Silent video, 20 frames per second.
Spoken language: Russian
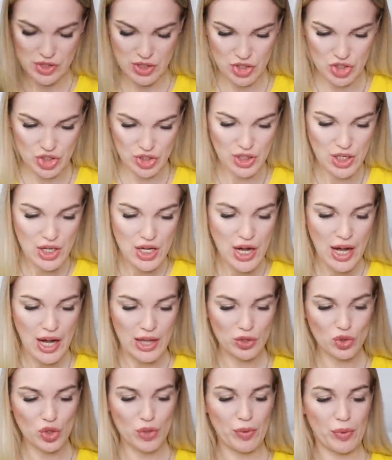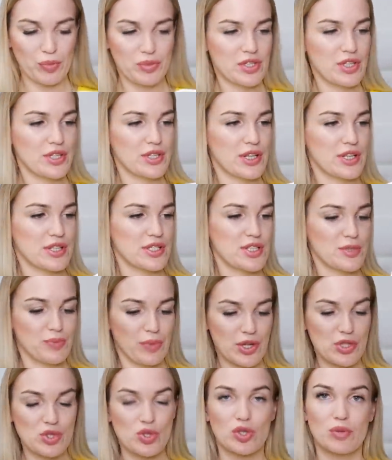Значит, одной победительнице
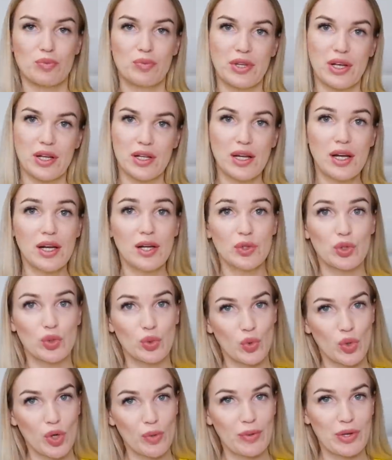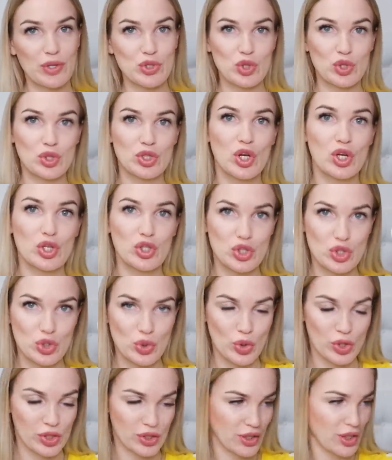пойдет белая, другой пойдет
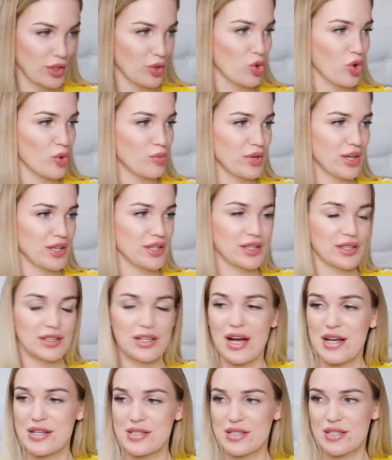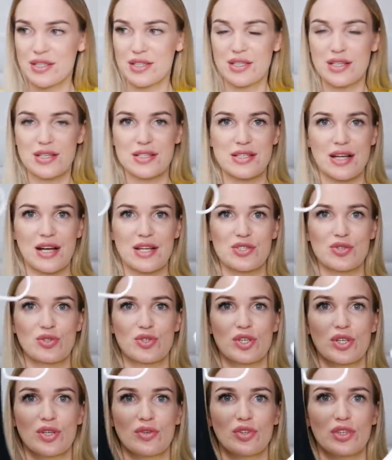черная. Обе они классненькие, сзади у
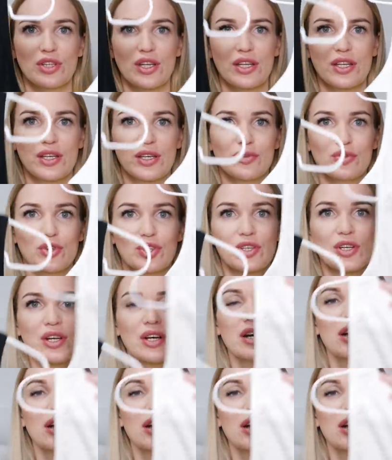них вот такие вот